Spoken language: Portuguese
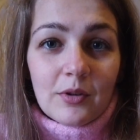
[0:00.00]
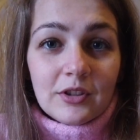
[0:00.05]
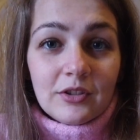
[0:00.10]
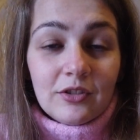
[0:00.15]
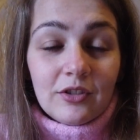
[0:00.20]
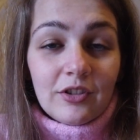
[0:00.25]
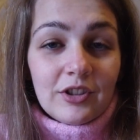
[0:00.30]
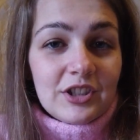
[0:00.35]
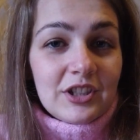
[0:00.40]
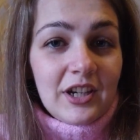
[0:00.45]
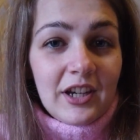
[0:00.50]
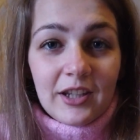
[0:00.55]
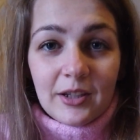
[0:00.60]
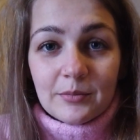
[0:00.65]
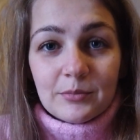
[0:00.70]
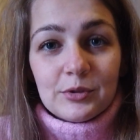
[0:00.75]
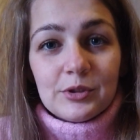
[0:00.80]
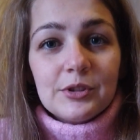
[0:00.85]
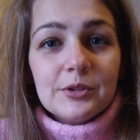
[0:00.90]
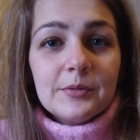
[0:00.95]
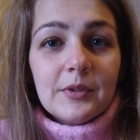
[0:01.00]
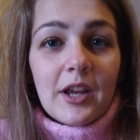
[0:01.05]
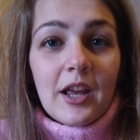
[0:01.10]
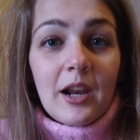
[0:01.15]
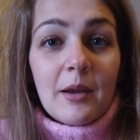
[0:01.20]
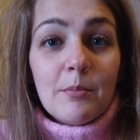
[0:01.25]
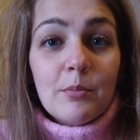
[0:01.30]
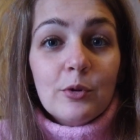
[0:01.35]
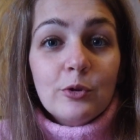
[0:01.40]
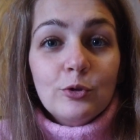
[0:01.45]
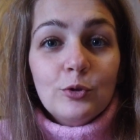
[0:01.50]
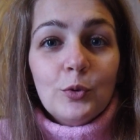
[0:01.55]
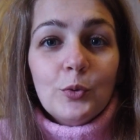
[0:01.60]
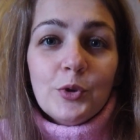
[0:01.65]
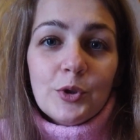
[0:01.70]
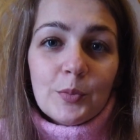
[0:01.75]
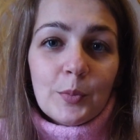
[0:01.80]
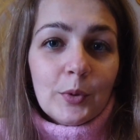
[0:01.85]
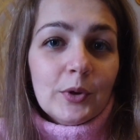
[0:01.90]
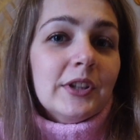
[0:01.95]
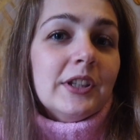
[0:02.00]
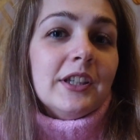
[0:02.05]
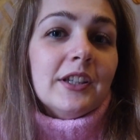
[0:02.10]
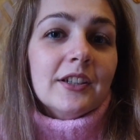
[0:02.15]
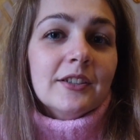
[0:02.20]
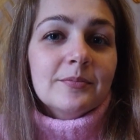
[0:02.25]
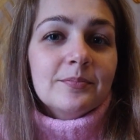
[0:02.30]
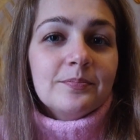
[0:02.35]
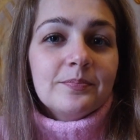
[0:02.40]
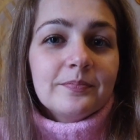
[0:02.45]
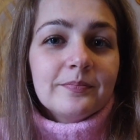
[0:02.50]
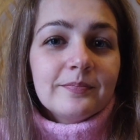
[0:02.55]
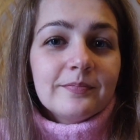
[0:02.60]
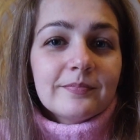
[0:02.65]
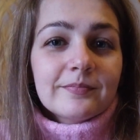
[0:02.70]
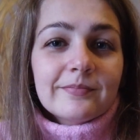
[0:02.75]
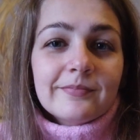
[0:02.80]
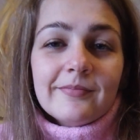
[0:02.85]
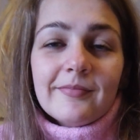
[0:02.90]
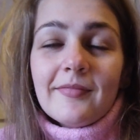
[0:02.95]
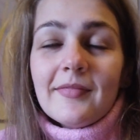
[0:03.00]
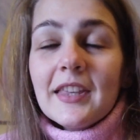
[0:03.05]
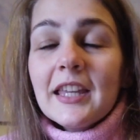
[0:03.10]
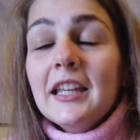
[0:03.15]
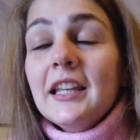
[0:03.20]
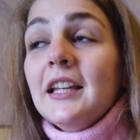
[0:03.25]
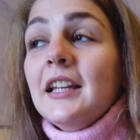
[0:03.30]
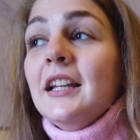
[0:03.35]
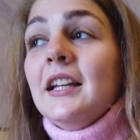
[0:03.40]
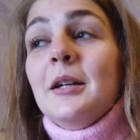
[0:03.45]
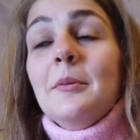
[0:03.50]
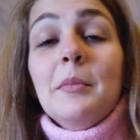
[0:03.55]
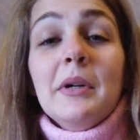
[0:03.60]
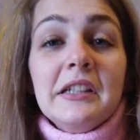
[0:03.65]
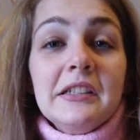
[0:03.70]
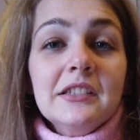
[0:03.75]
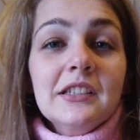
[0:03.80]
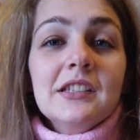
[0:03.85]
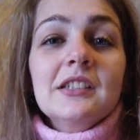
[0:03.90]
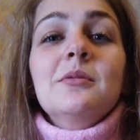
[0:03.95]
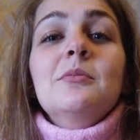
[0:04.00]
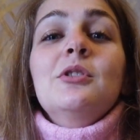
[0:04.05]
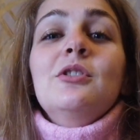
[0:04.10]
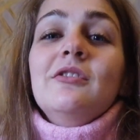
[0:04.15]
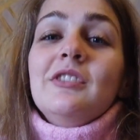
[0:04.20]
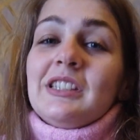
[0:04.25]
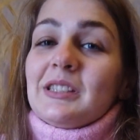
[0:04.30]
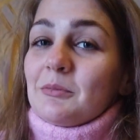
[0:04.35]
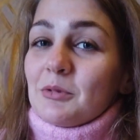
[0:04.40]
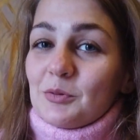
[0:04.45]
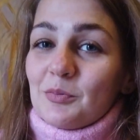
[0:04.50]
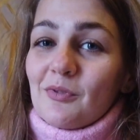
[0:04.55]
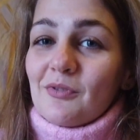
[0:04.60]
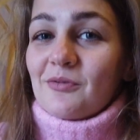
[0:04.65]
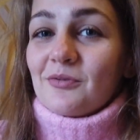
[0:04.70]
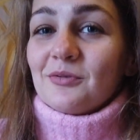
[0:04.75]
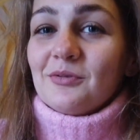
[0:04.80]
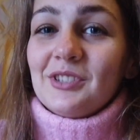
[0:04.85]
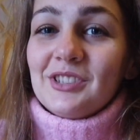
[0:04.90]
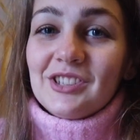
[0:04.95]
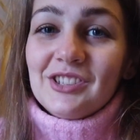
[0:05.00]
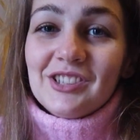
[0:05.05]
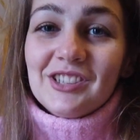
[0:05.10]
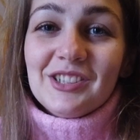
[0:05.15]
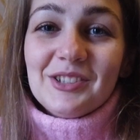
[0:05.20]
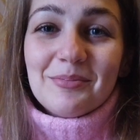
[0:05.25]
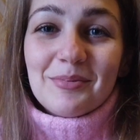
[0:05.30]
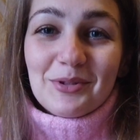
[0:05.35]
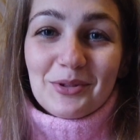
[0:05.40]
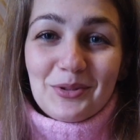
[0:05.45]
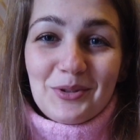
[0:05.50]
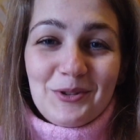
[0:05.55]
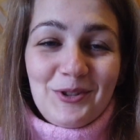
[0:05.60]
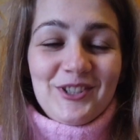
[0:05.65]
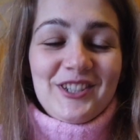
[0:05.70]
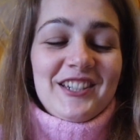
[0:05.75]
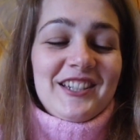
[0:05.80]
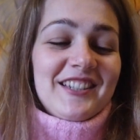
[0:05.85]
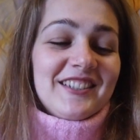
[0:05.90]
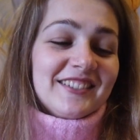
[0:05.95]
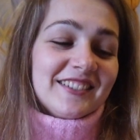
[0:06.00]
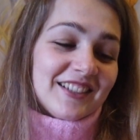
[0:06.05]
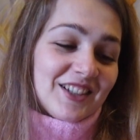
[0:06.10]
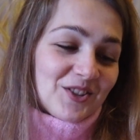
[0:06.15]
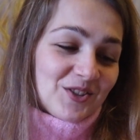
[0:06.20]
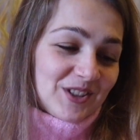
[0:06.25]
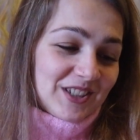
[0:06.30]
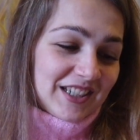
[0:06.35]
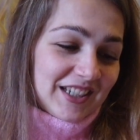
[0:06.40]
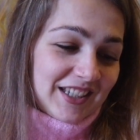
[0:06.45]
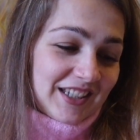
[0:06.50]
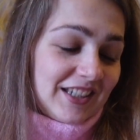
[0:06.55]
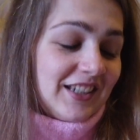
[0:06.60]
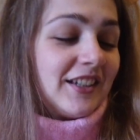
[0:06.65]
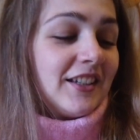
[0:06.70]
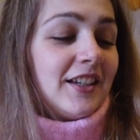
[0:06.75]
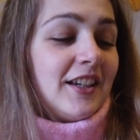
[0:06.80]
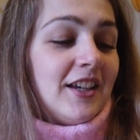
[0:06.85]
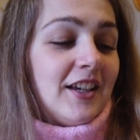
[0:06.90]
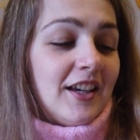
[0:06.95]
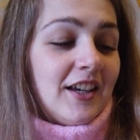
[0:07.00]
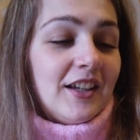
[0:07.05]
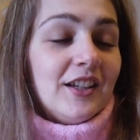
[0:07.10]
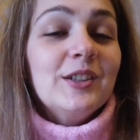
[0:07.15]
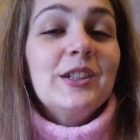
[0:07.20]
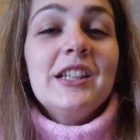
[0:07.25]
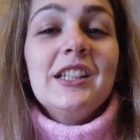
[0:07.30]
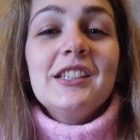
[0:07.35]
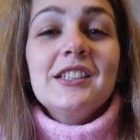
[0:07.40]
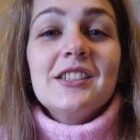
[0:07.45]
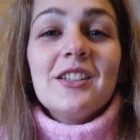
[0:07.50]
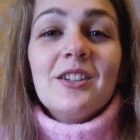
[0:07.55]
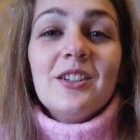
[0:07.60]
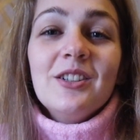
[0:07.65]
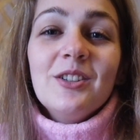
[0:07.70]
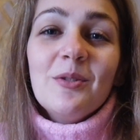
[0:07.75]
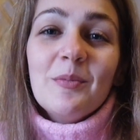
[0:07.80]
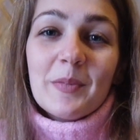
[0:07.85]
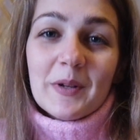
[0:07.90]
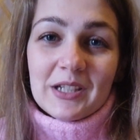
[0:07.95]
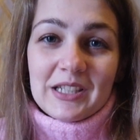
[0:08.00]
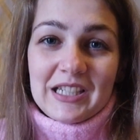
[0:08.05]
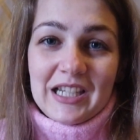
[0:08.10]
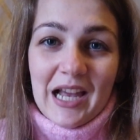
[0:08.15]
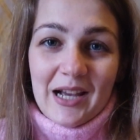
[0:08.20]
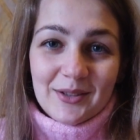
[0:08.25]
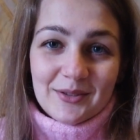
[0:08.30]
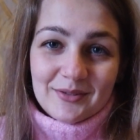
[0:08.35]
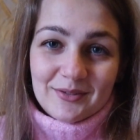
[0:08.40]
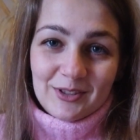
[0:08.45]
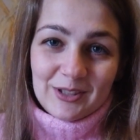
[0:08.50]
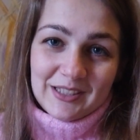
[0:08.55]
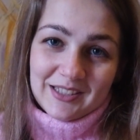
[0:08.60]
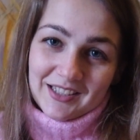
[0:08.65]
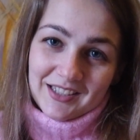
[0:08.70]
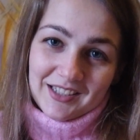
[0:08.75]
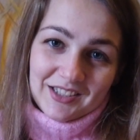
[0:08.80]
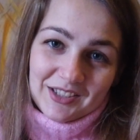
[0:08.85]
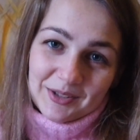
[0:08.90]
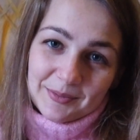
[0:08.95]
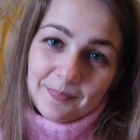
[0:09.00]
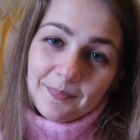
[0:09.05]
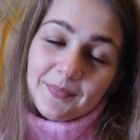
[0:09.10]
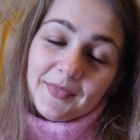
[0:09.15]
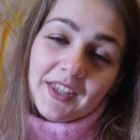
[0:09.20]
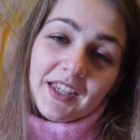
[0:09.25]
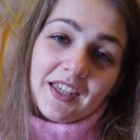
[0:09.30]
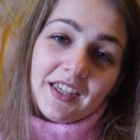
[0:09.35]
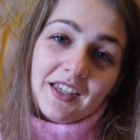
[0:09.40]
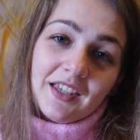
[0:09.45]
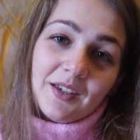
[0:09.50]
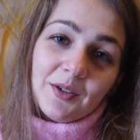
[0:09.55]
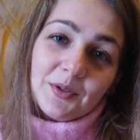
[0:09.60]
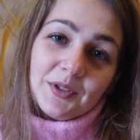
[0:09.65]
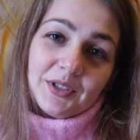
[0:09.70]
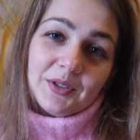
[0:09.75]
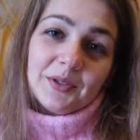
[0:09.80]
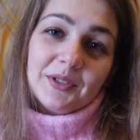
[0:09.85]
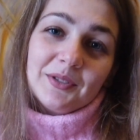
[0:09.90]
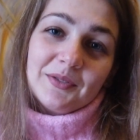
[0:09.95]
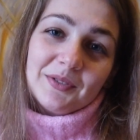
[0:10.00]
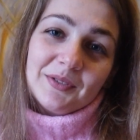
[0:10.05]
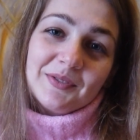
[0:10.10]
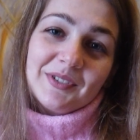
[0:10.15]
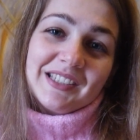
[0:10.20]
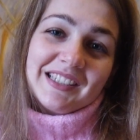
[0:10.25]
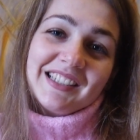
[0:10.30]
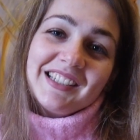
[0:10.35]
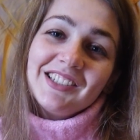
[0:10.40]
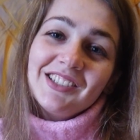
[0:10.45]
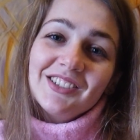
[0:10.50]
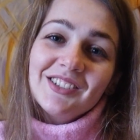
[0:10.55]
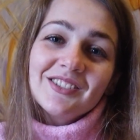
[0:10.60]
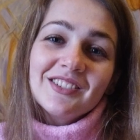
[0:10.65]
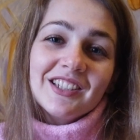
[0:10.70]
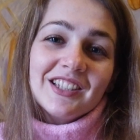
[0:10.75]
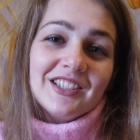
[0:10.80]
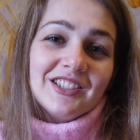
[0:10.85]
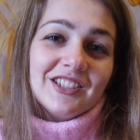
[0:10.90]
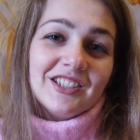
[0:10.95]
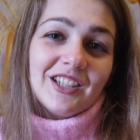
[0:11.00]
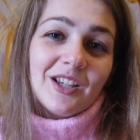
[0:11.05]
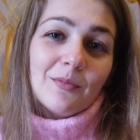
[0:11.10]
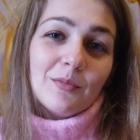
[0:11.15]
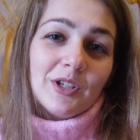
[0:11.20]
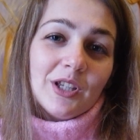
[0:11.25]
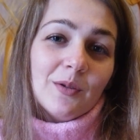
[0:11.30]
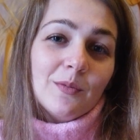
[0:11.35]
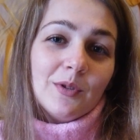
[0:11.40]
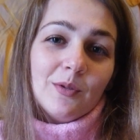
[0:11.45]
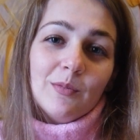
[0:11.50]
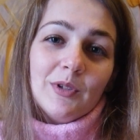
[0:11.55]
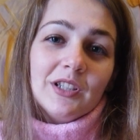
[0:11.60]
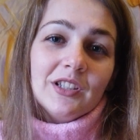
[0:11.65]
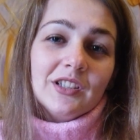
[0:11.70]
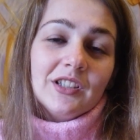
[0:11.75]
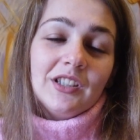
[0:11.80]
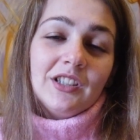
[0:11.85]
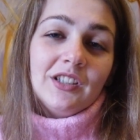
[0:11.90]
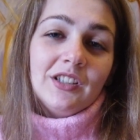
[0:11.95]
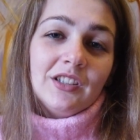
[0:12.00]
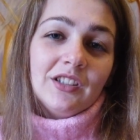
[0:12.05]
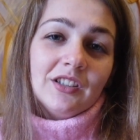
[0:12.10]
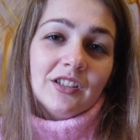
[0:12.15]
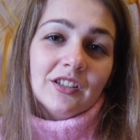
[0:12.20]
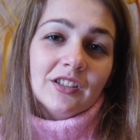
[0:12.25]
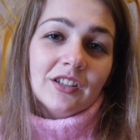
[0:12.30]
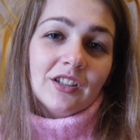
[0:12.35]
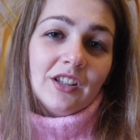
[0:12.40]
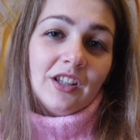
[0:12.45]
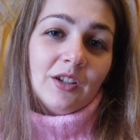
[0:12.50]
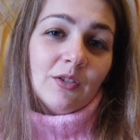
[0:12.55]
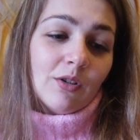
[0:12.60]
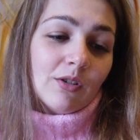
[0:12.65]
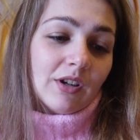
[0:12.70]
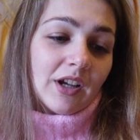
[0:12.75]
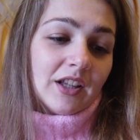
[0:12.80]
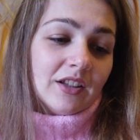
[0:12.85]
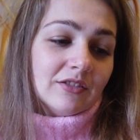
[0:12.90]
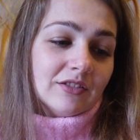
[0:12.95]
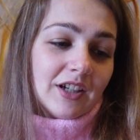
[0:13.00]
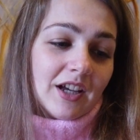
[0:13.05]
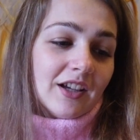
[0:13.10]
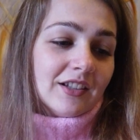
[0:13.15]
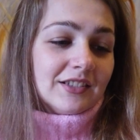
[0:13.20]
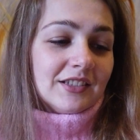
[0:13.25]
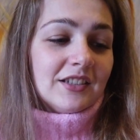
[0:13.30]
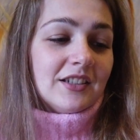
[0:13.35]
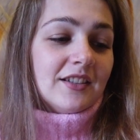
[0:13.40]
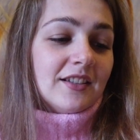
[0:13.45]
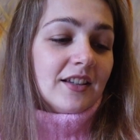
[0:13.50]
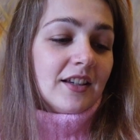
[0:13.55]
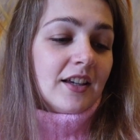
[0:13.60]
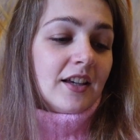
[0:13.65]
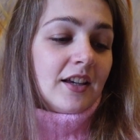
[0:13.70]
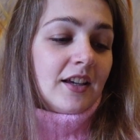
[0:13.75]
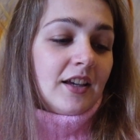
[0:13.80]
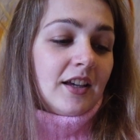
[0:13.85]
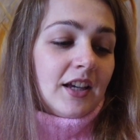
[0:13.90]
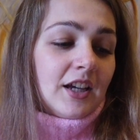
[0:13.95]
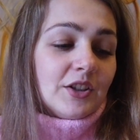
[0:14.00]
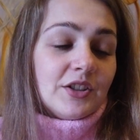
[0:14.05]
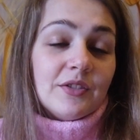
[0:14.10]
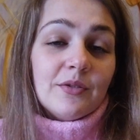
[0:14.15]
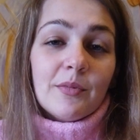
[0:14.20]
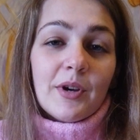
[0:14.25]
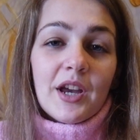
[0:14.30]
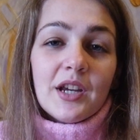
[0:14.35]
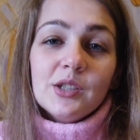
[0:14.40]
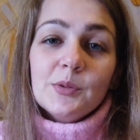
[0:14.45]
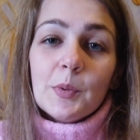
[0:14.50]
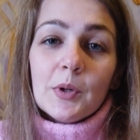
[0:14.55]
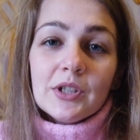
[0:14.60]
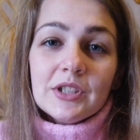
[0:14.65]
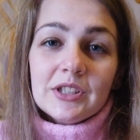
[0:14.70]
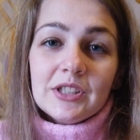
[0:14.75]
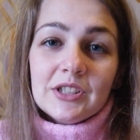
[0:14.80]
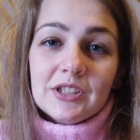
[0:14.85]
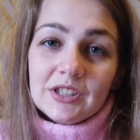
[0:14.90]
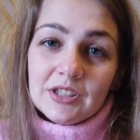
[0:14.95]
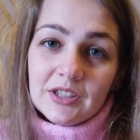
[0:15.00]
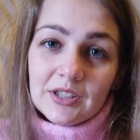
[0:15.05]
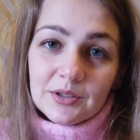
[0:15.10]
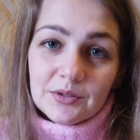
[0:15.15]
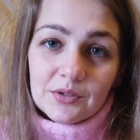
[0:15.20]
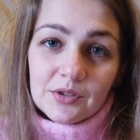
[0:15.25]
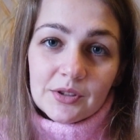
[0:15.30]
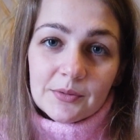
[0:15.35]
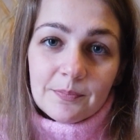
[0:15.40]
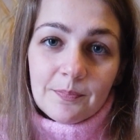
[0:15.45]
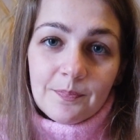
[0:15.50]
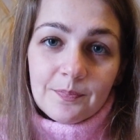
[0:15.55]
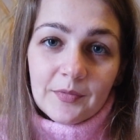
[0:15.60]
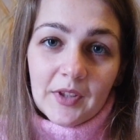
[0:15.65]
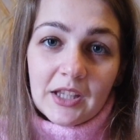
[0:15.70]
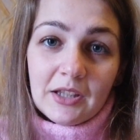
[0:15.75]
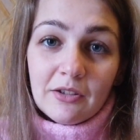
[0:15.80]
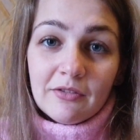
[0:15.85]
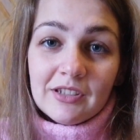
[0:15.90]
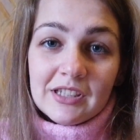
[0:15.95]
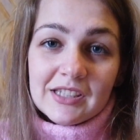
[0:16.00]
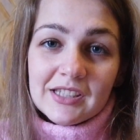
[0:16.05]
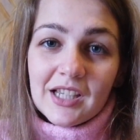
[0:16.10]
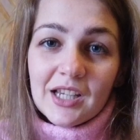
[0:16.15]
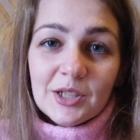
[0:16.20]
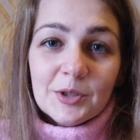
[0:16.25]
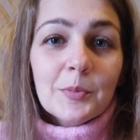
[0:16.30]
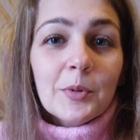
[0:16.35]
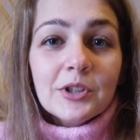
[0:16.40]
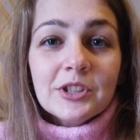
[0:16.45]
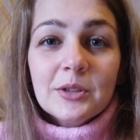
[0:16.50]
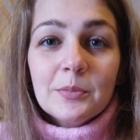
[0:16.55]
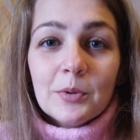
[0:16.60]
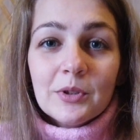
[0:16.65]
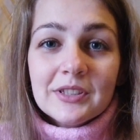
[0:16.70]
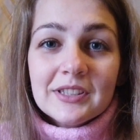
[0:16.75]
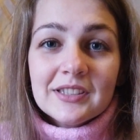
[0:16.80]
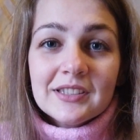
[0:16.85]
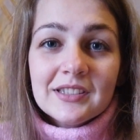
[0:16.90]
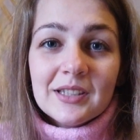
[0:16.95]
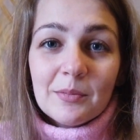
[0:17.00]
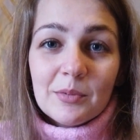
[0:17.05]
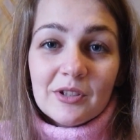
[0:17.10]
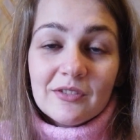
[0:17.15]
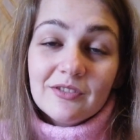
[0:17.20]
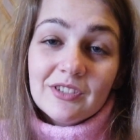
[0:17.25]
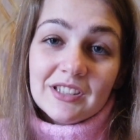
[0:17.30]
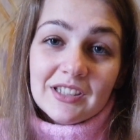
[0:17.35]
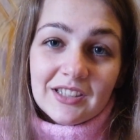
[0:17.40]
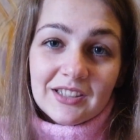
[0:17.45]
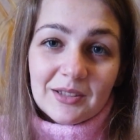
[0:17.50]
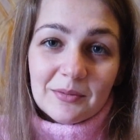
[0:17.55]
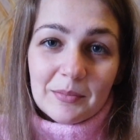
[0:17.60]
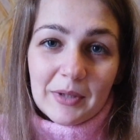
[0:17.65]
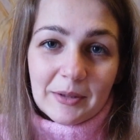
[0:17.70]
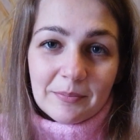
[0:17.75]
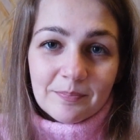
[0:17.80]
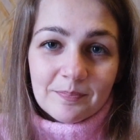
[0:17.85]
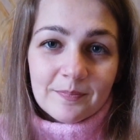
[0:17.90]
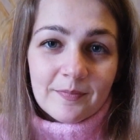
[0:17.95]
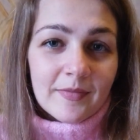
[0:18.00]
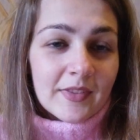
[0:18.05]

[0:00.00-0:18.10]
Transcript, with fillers: quando nós lemos, ela produz poder. Mas essa é uma conversa mais profunda, a gente deixa para outro dia. Hoje aqui eu queria só compartilhar com vocês que hoje, quando eu fui fazer isso, né, de abrir a Bíblia em, em qualquer lugar, assim, eu tive uma resposta de Deus. E talvez essa resposta possa ser para você também.